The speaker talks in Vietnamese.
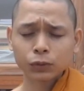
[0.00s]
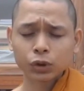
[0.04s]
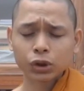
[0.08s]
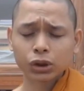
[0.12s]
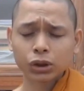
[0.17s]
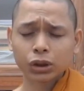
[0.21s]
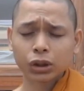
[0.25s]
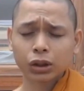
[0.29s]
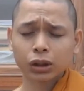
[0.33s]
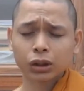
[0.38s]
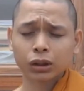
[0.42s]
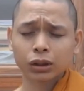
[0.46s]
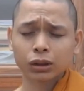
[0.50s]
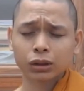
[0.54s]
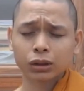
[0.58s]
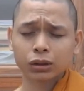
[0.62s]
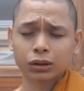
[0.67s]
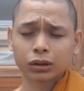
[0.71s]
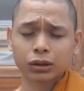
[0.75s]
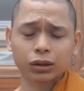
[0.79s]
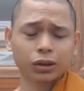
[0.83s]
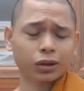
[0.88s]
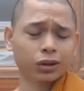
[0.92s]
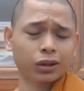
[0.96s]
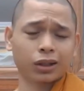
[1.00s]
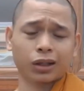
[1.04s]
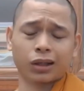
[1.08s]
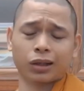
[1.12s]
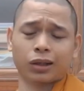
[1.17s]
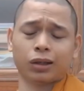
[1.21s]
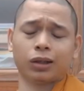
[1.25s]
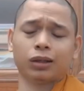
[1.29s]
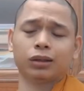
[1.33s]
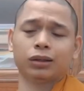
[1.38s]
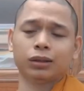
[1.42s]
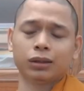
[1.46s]
nó nó
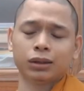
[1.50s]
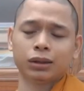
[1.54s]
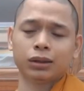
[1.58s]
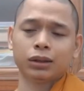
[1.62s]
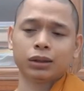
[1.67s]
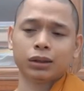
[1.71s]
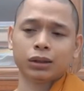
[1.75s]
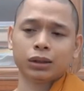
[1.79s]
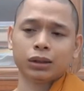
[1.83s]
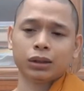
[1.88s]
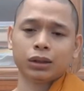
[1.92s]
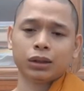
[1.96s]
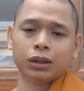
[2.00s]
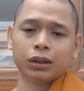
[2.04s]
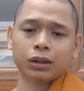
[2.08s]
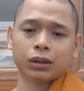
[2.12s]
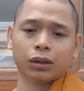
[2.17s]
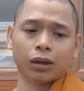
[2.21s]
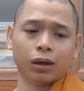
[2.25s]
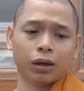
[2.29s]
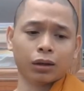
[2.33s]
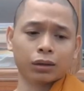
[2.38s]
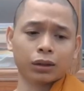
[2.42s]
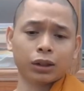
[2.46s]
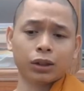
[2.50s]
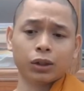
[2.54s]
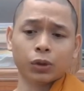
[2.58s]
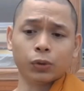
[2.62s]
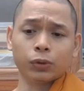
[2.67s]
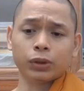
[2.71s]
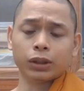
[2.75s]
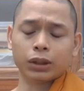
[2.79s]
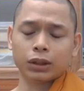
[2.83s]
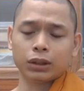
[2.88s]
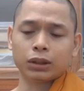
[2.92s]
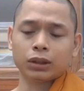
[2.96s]
gọn còn thí dụ
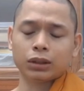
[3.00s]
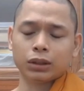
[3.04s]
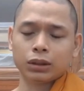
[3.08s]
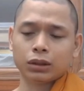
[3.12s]
như